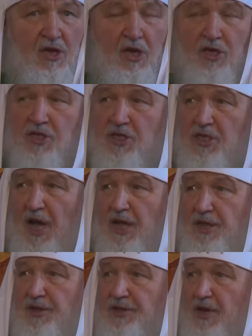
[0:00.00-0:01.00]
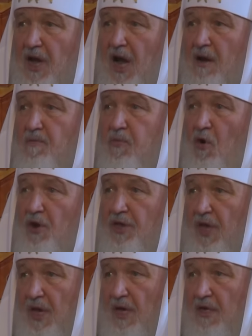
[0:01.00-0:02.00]
и станете как
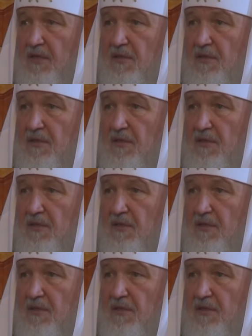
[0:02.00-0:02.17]
боги.